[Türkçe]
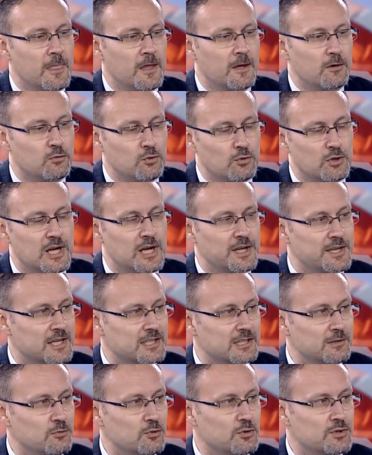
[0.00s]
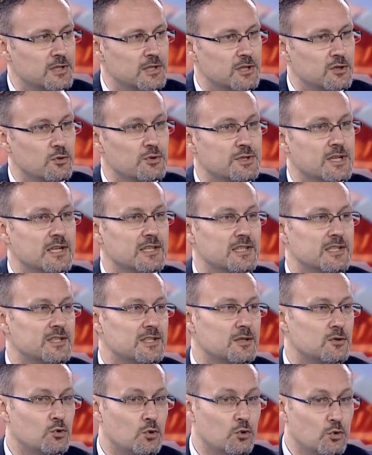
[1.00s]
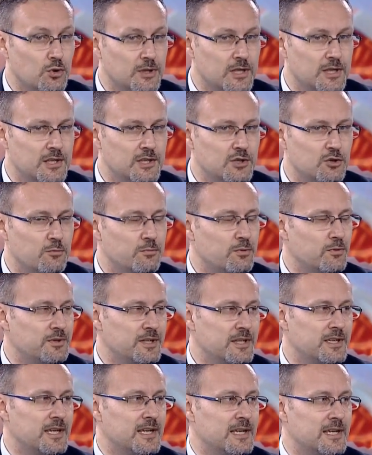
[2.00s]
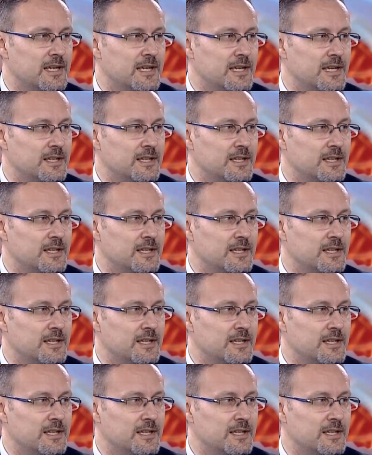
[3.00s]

e, kur kaynaklı bir yükseliş özellikle işte son günlerde jeopolitik e,